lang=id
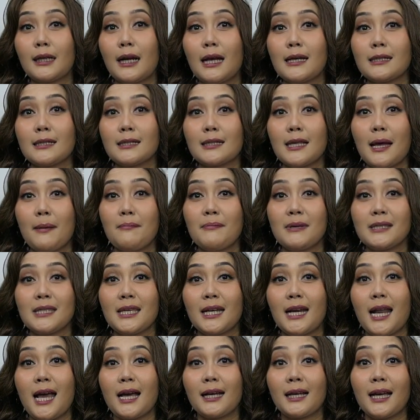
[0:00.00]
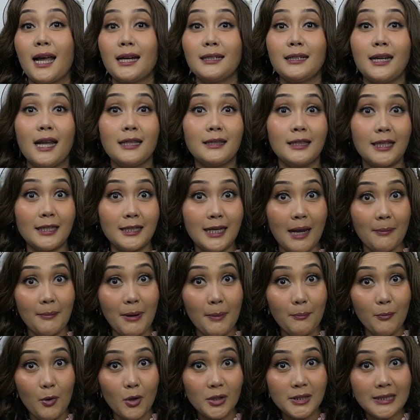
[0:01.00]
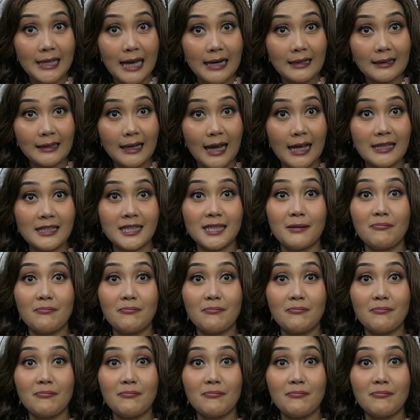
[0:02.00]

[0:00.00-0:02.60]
terasa menyenangkan dan tidak membosankan